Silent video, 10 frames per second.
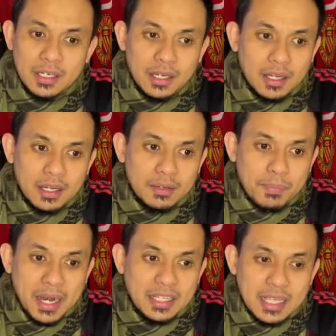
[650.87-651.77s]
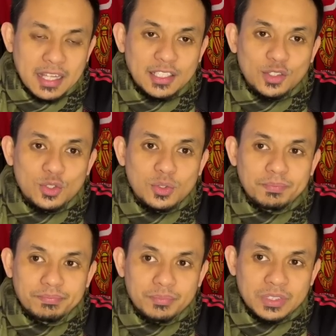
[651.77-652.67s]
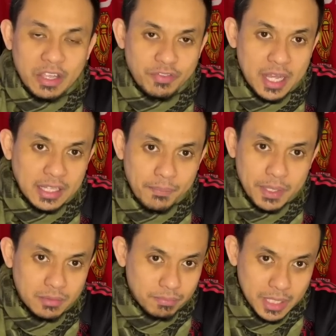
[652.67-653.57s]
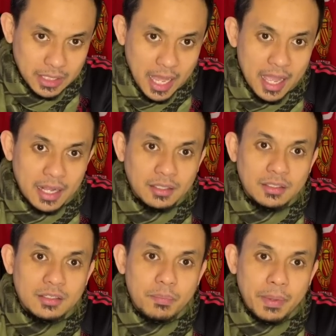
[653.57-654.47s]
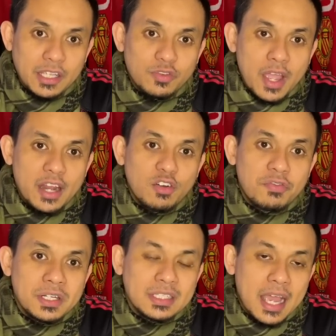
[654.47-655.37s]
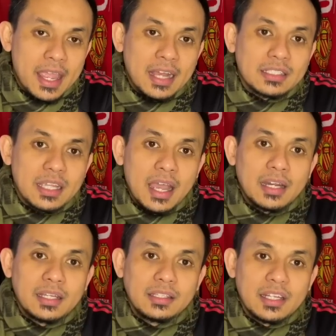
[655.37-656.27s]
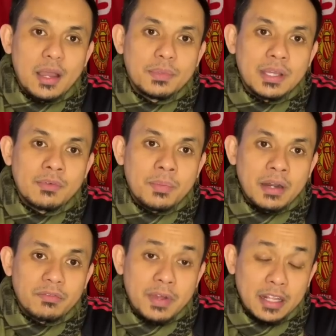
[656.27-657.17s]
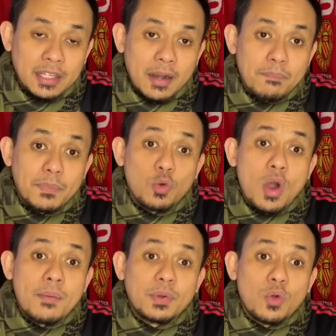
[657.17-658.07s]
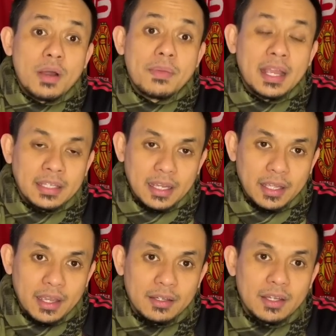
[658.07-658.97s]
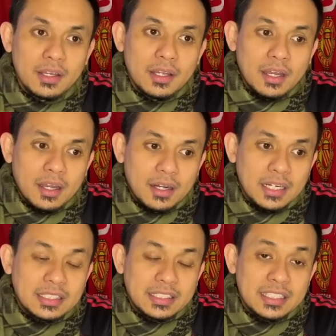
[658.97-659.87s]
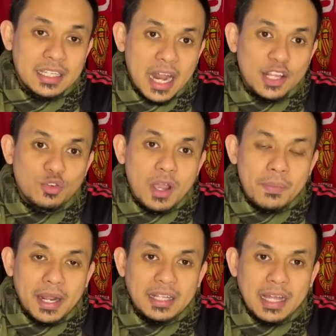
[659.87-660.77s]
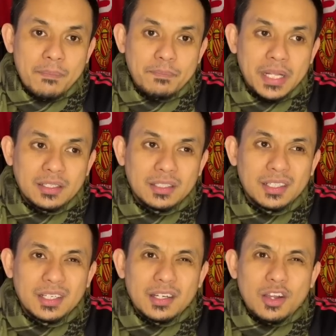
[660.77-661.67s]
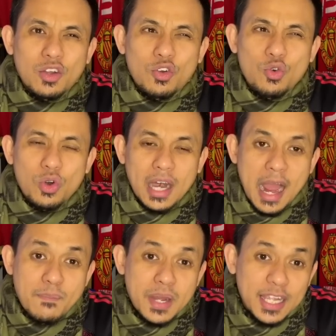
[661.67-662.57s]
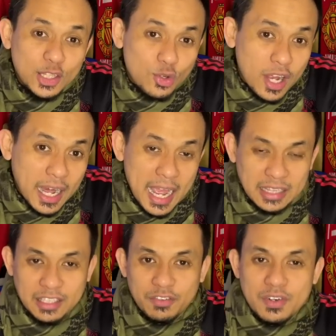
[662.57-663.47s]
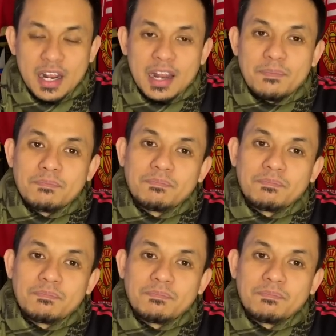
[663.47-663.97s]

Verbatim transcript: Uh, pada saat itu Sevilla tampil bertahan, PSV Eindhoven sayang sekali tidak bisa memanfaatkan peluang-peluang banyak ya. Uh, di sisi lain juga mereka tampil kurang begitu kreatif dalam